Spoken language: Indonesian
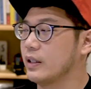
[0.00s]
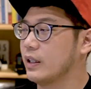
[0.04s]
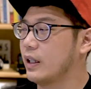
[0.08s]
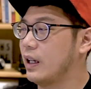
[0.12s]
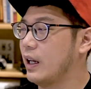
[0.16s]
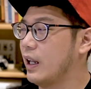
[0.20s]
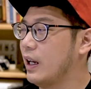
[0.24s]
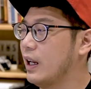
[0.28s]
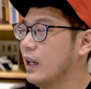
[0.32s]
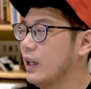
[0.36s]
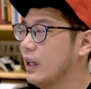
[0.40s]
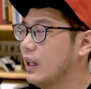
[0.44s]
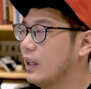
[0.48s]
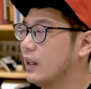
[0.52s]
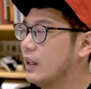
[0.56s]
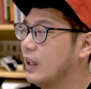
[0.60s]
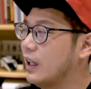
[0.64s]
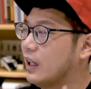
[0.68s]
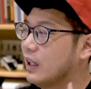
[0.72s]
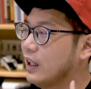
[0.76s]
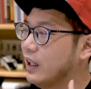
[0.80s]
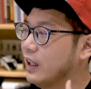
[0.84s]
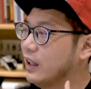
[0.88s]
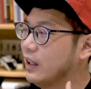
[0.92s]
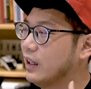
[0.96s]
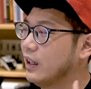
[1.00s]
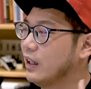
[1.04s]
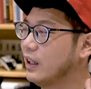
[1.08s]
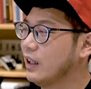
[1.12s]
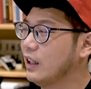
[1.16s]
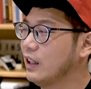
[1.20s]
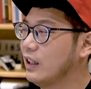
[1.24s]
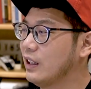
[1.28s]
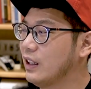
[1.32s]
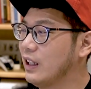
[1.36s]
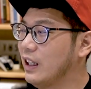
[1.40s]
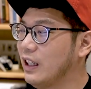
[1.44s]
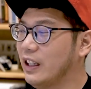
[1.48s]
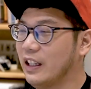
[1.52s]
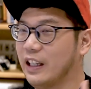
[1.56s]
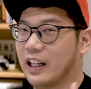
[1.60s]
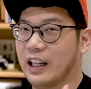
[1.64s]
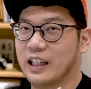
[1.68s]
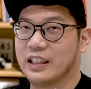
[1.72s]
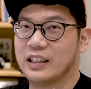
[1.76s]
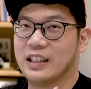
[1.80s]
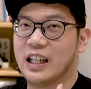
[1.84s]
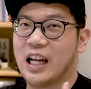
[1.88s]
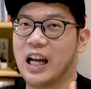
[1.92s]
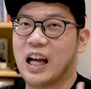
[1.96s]
sekarang kita lihat
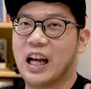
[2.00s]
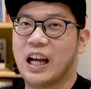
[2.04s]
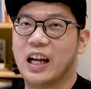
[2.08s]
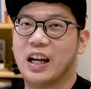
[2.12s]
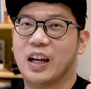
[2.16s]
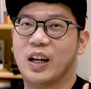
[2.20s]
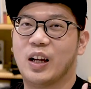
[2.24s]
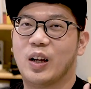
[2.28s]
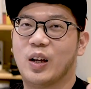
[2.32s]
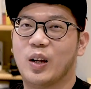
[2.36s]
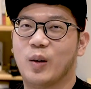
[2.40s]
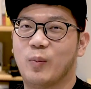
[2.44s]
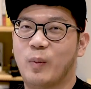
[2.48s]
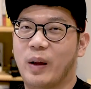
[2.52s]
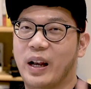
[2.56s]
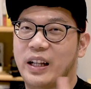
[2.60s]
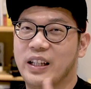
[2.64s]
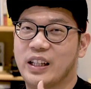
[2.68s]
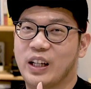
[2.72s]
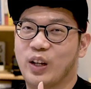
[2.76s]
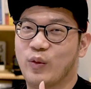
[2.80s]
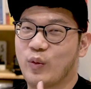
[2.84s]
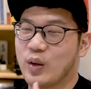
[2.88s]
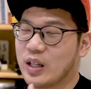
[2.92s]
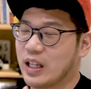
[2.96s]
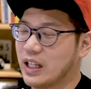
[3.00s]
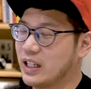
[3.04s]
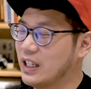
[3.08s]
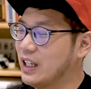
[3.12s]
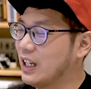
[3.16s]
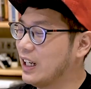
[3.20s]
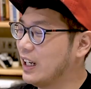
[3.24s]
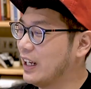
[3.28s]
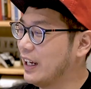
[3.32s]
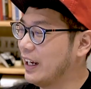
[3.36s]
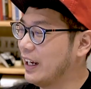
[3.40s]
kinerja manajer investasi yang